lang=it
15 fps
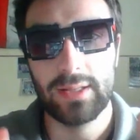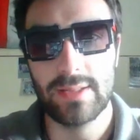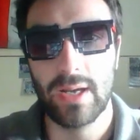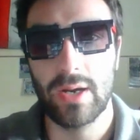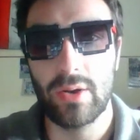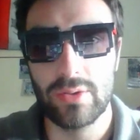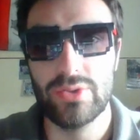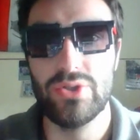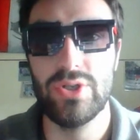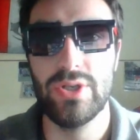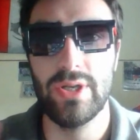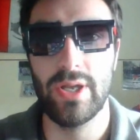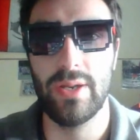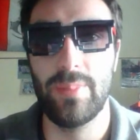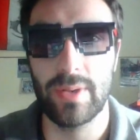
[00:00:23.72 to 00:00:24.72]
da
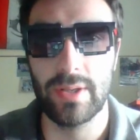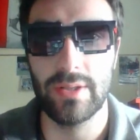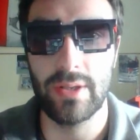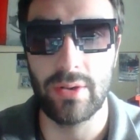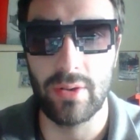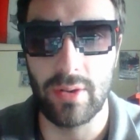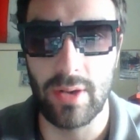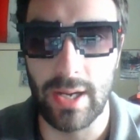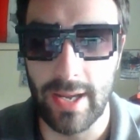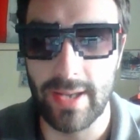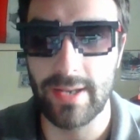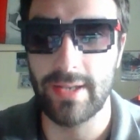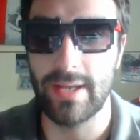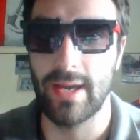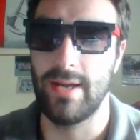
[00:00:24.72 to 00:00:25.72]
oggi riprenderò a
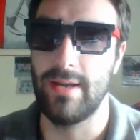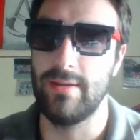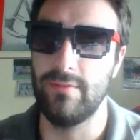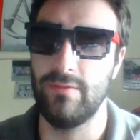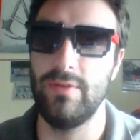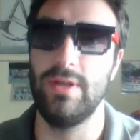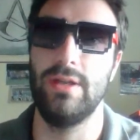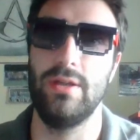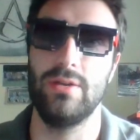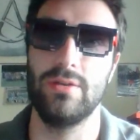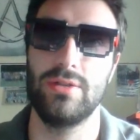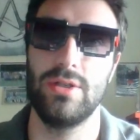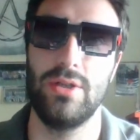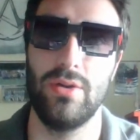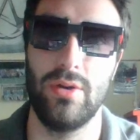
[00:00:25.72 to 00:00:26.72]
caricare video
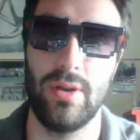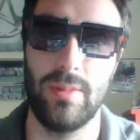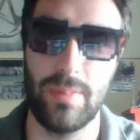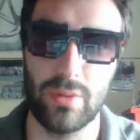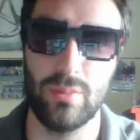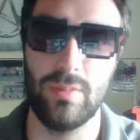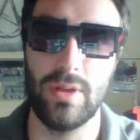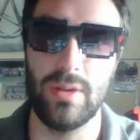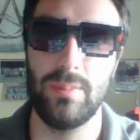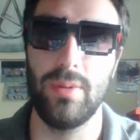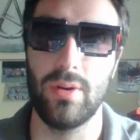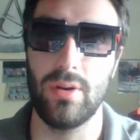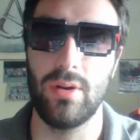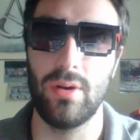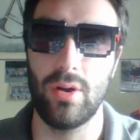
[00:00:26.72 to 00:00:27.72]
signori, per un bel
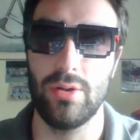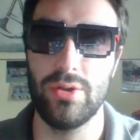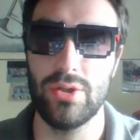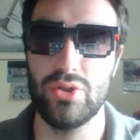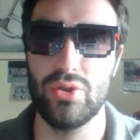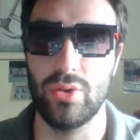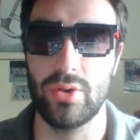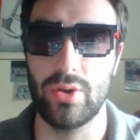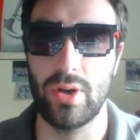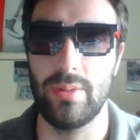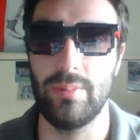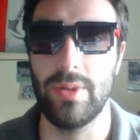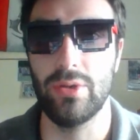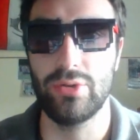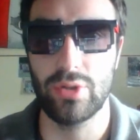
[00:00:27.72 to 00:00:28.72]
po' ogni giorno
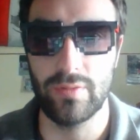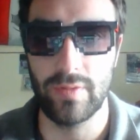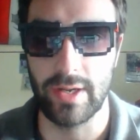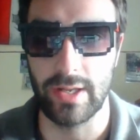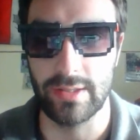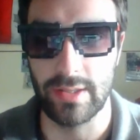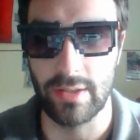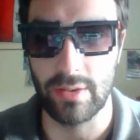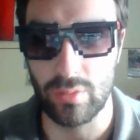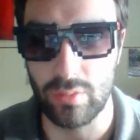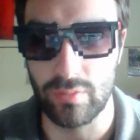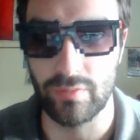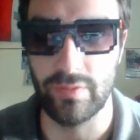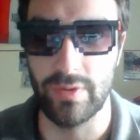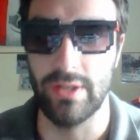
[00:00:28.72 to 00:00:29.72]
almeno troverete
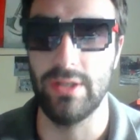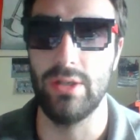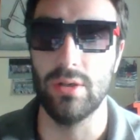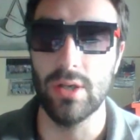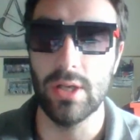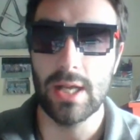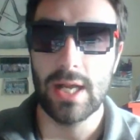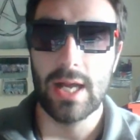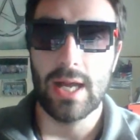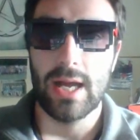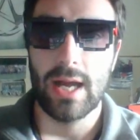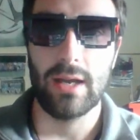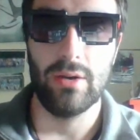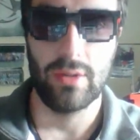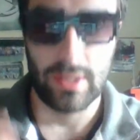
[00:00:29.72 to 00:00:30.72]
un video.
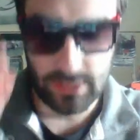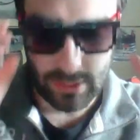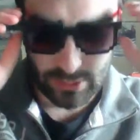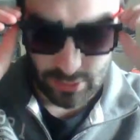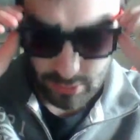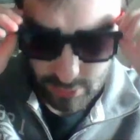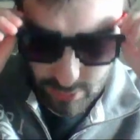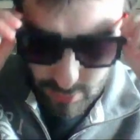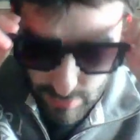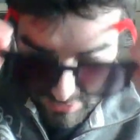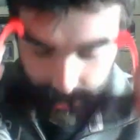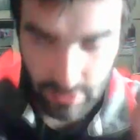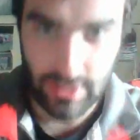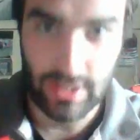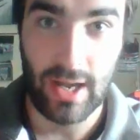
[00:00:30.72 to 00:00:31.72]
Allora intanto tolgo
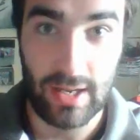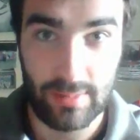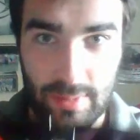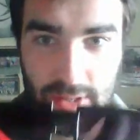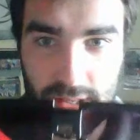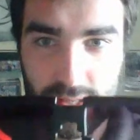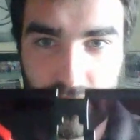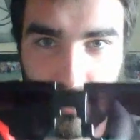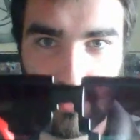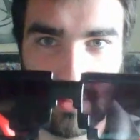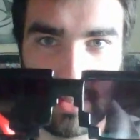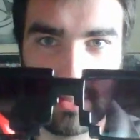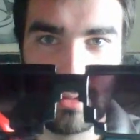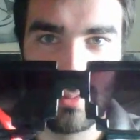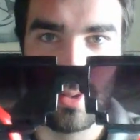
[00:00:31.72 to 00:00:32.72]
questi occhiali bellissimi,
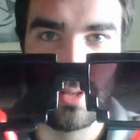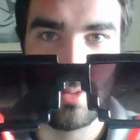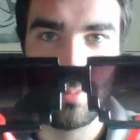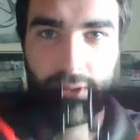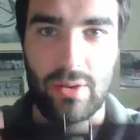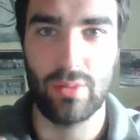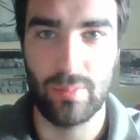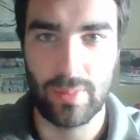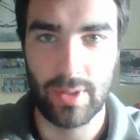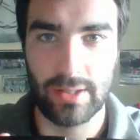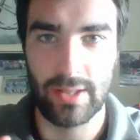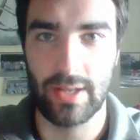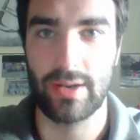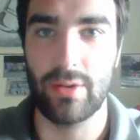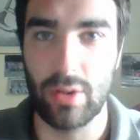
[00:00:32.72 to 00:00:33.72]
guardate qua li abbiamo
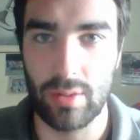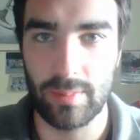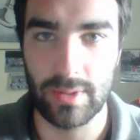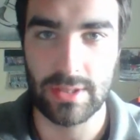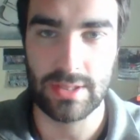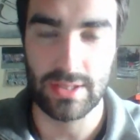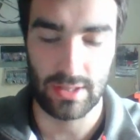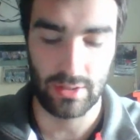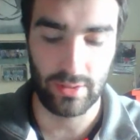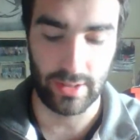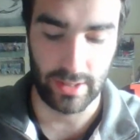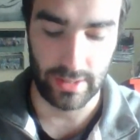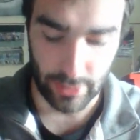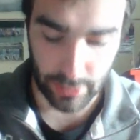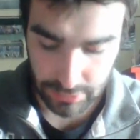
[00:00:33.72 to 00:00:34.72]
comprati a Romix io
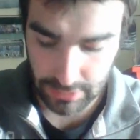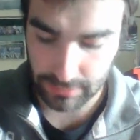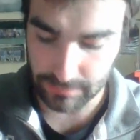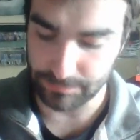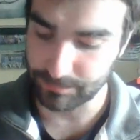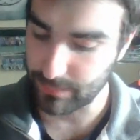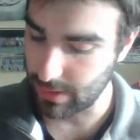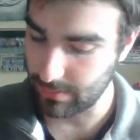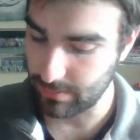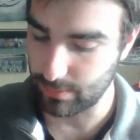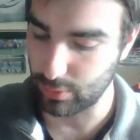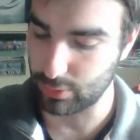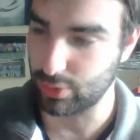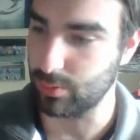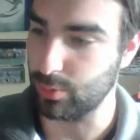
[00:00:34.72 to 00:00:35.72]
e Elliot
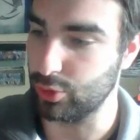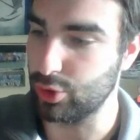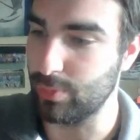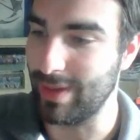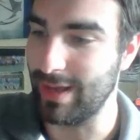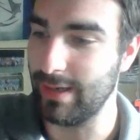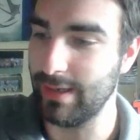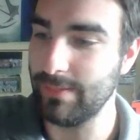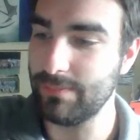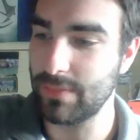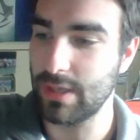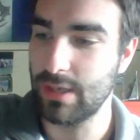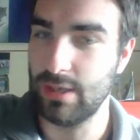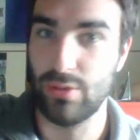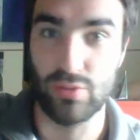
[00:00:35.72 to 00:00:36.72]
molto molto belli,
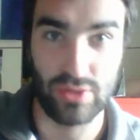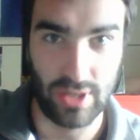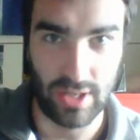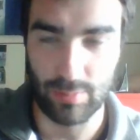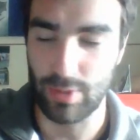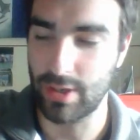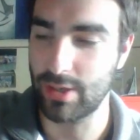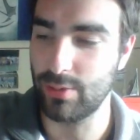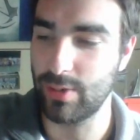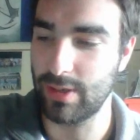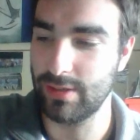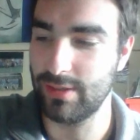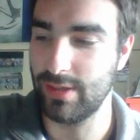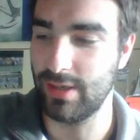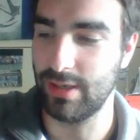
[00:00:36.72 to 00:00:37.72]
li useremo anche
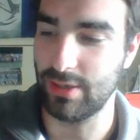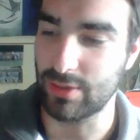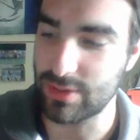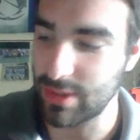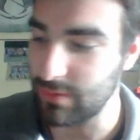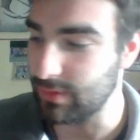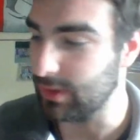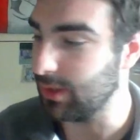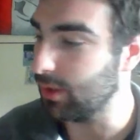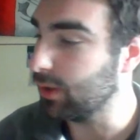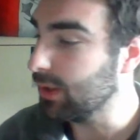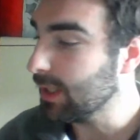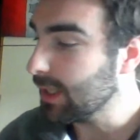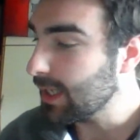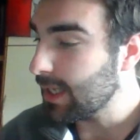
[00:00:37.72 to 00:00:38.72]
durante i nostri video.